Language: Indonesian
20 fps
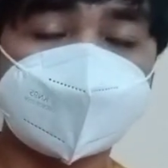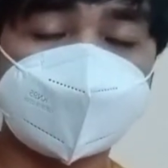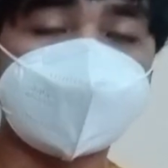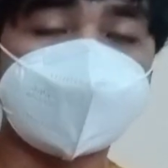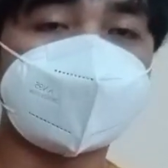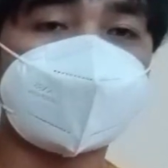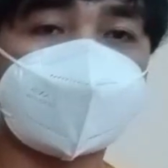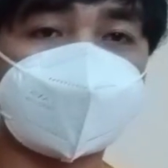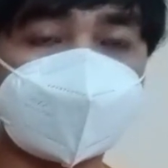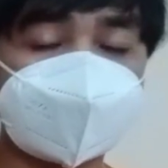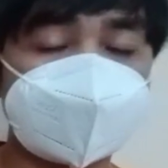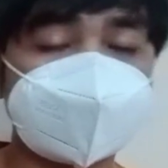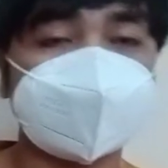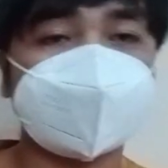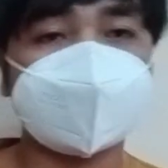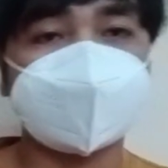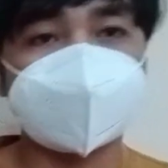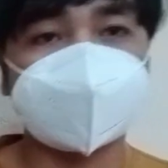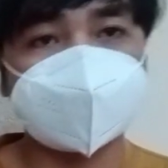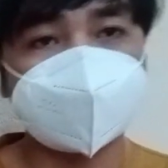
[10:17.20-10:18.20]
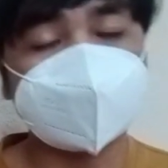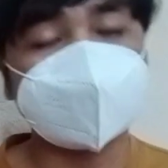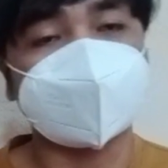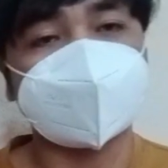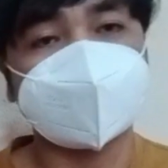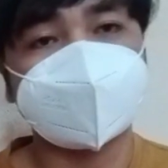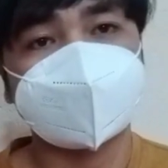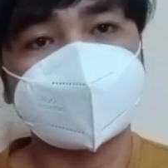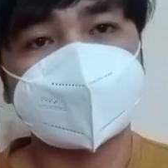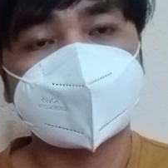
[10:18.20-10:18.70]
Yang menurutku
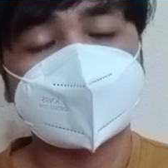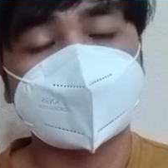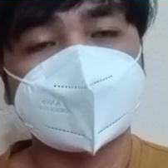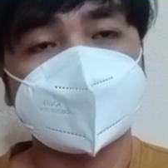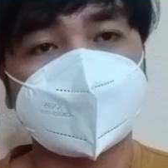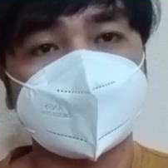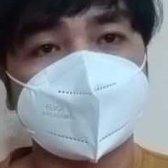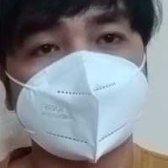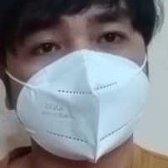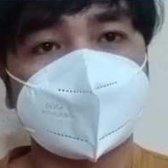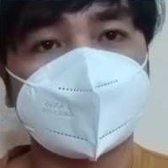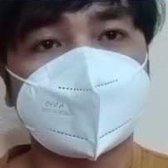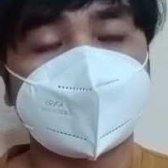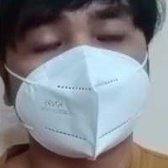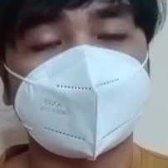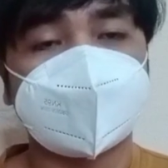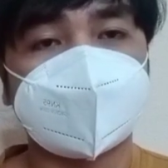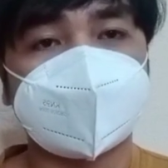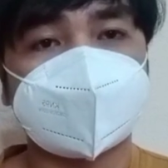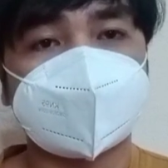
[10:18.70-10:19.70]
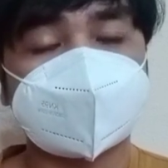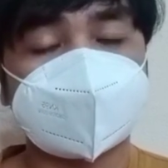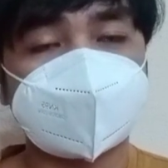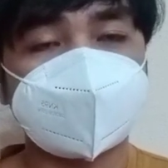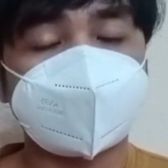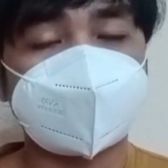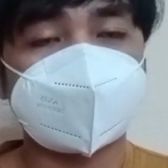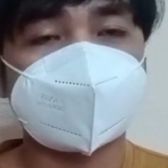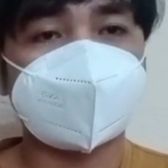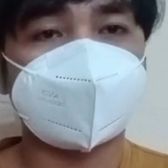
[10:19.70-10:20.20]
begitu. Eh,
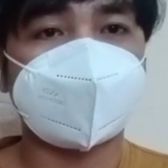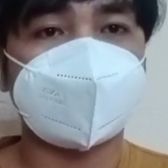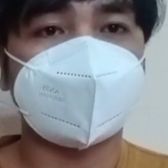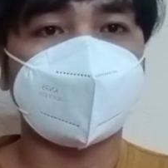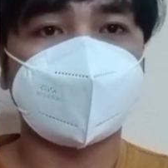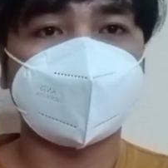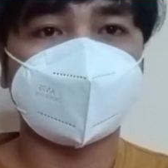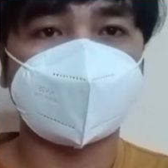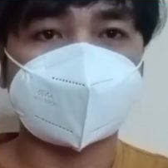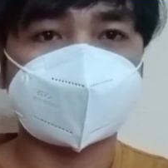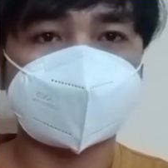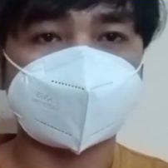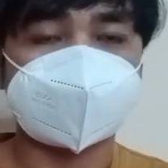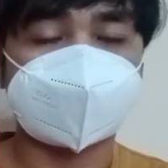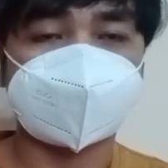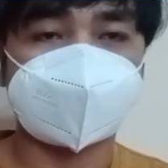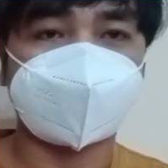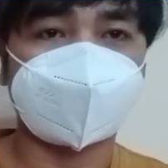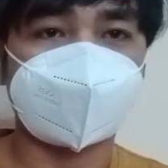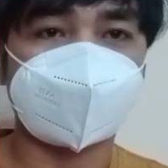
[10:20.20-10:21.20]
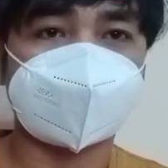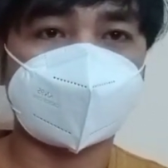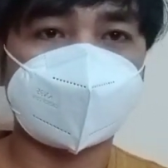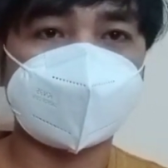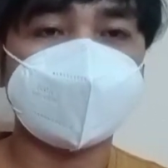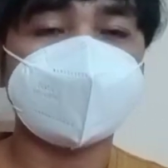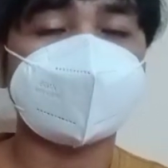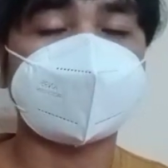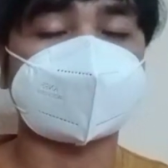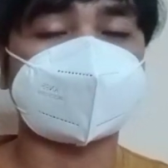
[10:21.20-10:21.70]
daripada mau membaca kitab orang
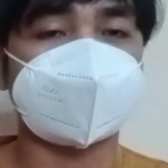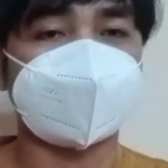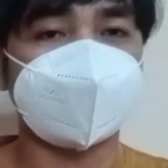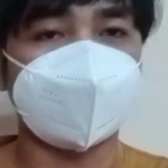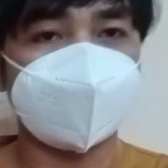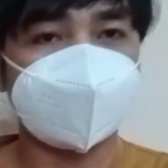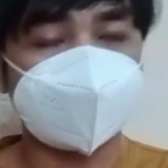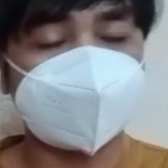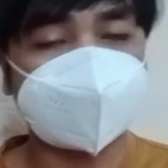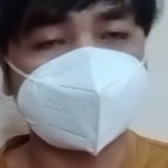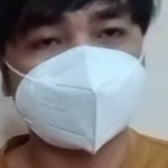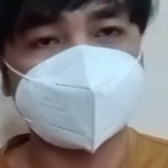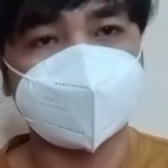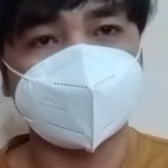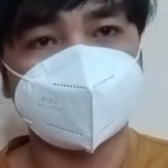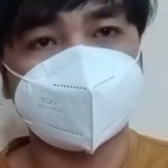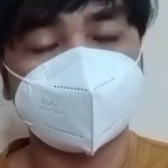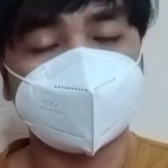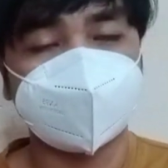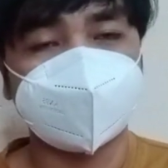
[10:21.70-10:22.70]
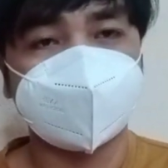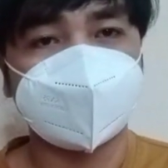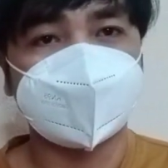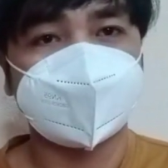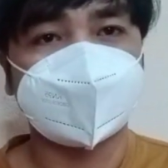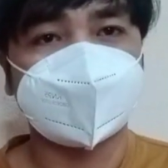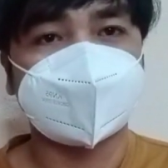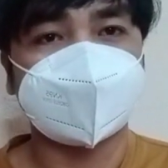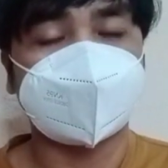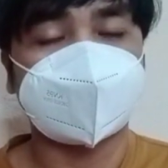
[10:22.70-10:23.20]
lain, baca dulu kitabmu.
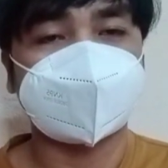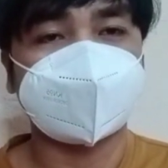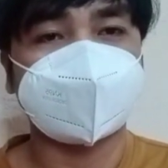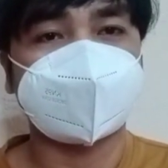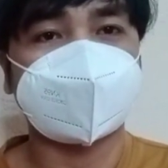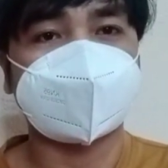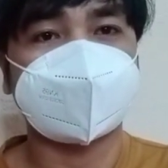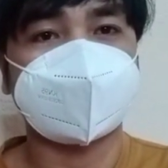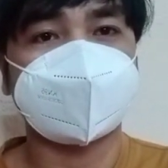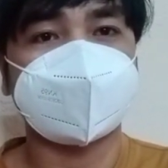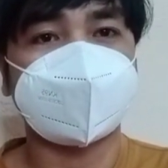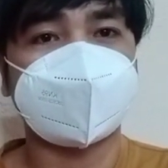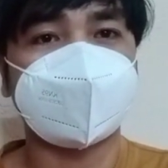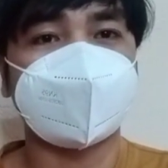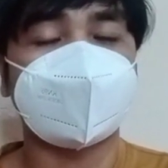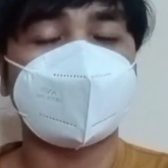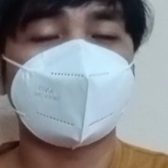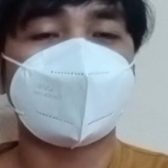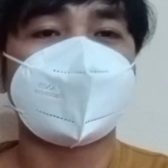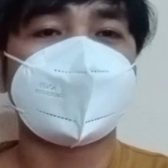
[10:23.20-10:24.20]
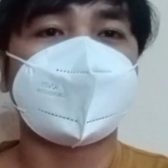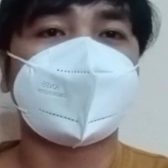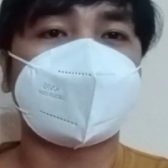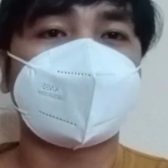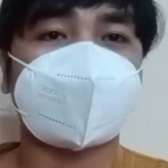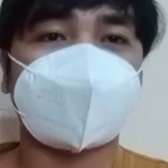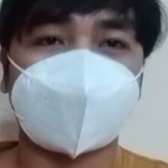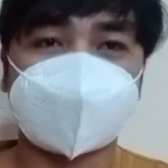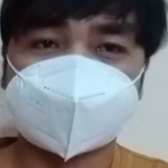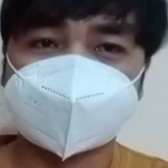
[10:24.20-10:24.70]
Daripada mau
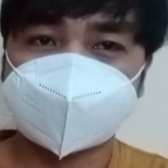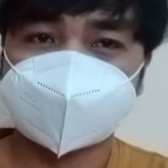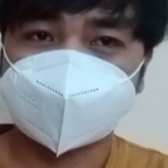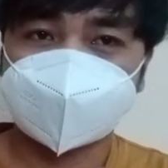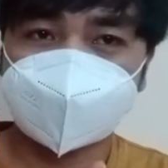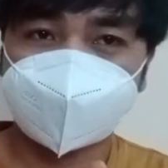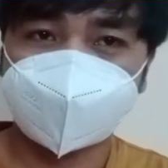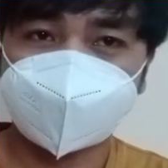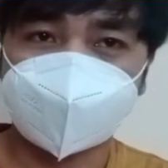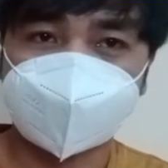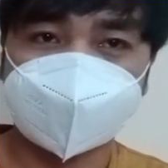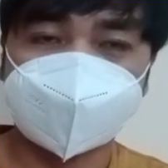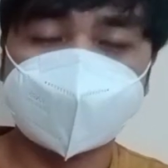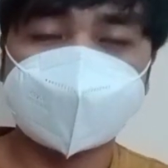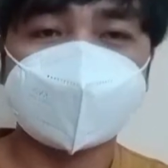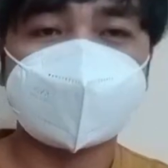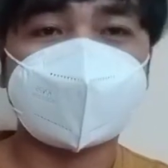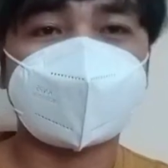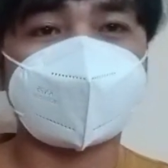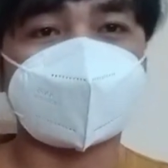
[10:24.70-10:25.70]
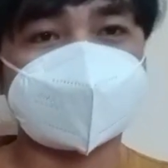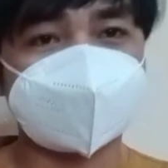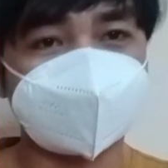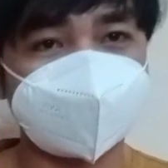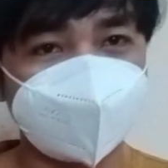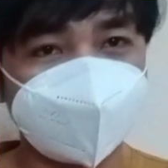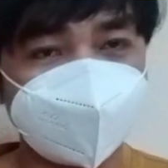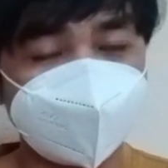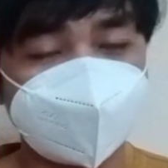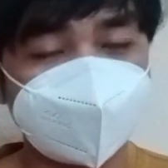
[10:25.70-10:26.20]
mengkoreksi kitab orang lain,
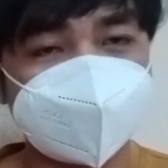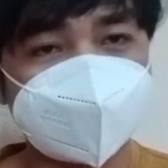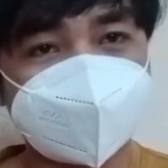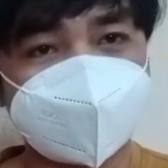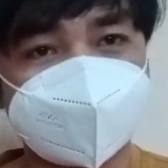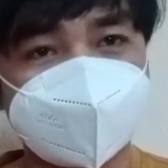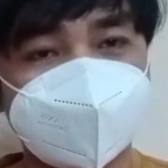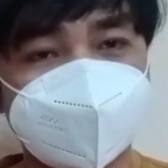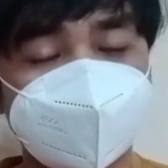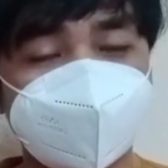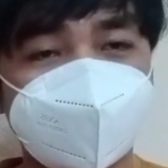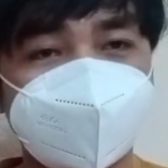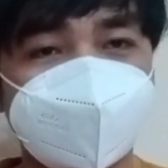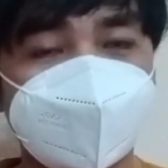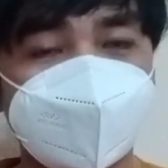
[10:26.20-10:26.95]
koreksi dulu kitabmu.